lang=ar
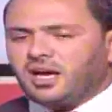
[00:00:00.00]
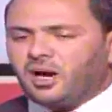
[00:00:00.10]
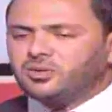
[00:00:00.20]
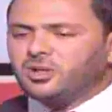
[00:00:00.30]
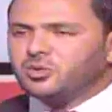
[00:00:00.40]

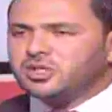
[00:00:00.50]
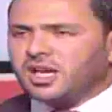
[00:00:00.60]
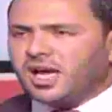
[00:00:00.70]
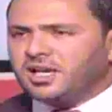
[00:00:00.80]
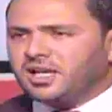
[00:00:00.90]
هودي آه،
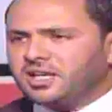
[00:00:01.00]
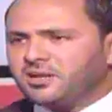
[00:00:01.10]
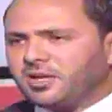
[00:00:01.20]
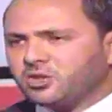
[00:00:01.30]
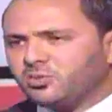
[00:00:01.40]
الوزراء اللي
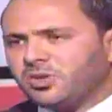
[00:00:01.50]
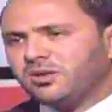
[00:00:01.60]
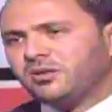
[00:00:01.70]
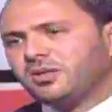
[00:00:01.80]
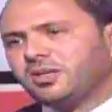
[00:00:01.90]
هن محسوبين يعني
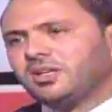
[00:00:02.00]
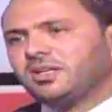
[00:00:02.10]
وجهة نظر